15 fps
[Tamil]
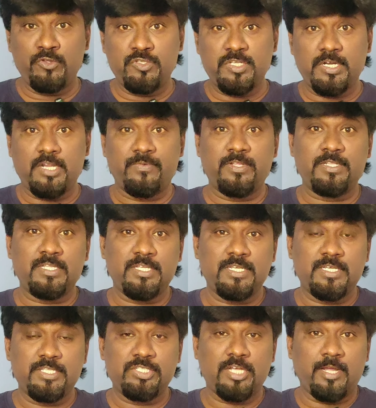ஃபியூச்சரில் வந்து
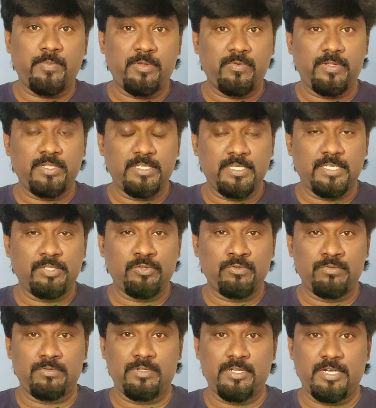ஜாபுக்கு வந்து
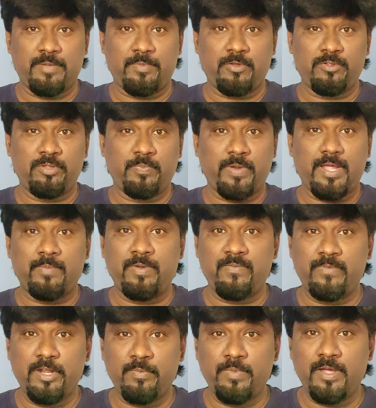எதுவும் நமக்கு வந்து
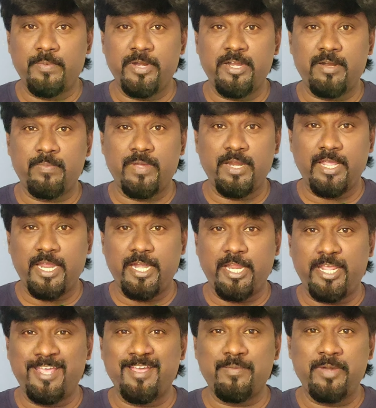ப்ராப்ளம் வருமா அப்படின்ற மாதிரி
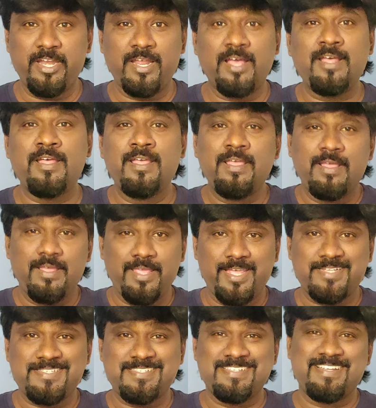கேட்டிங்க அப்படின்னா
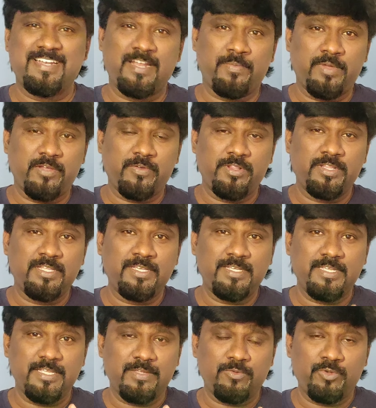எஸ் நமக்கு வந்து
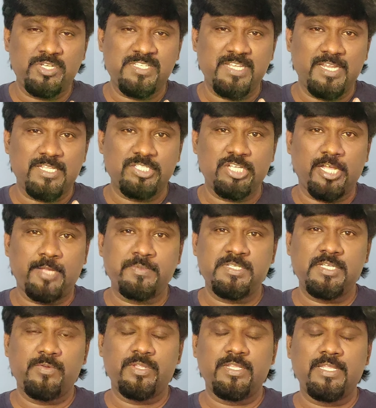ஒரு சில
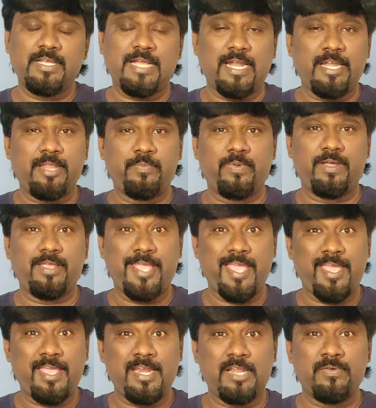ஜாப்ஸுக்கு வந்து கண்டிப்பாக
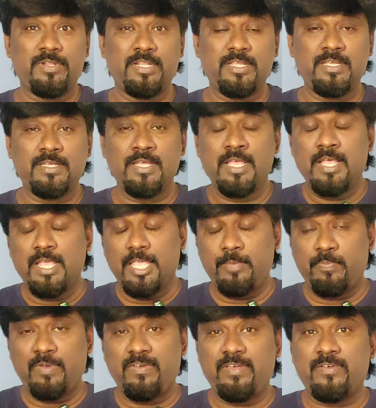ஏஐயில் வந்து
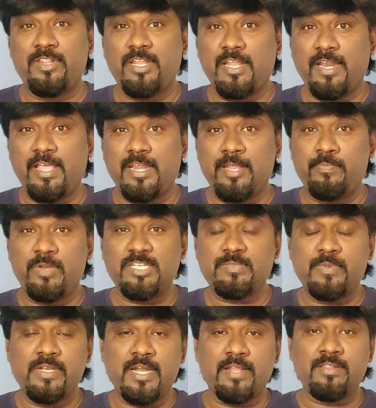இப்போவே வந்து நிறைய
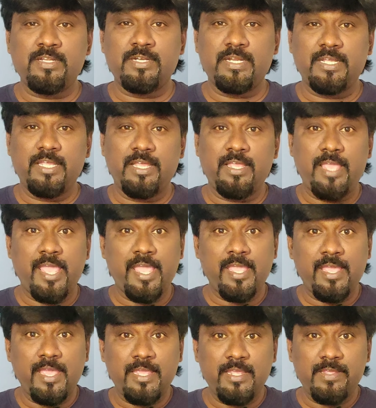ரீப்ளேஸ்மெண்ட் நடந்துட்டு இருக்கு
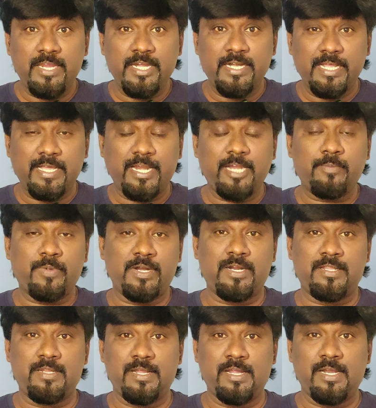ஏஐ இன்டகிரேட்
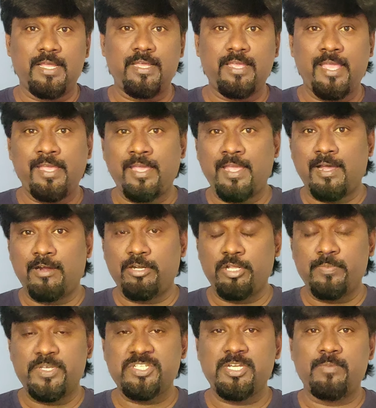பண்ணுறதுனால ஏஐ
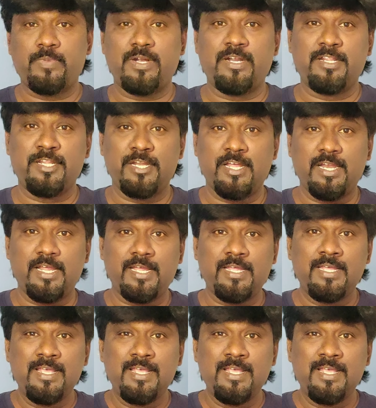ஆட்டோமேஷன் பண்ணுறதுனால